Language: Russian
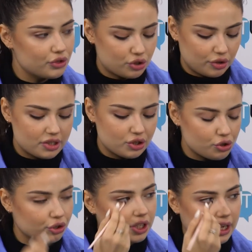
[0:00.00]
что если
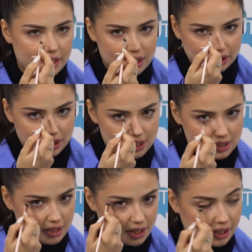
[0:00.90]
черный каял
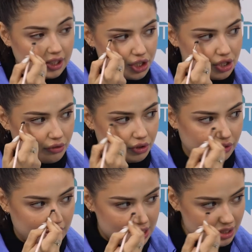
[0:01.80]
нанести карандашик вот
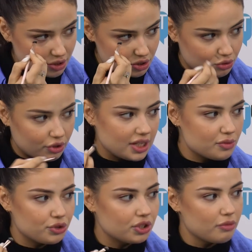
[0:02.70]
на слизистую, глаз
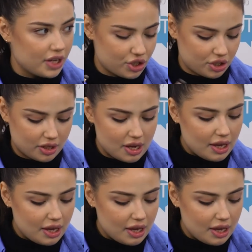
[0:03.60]
будет меньше.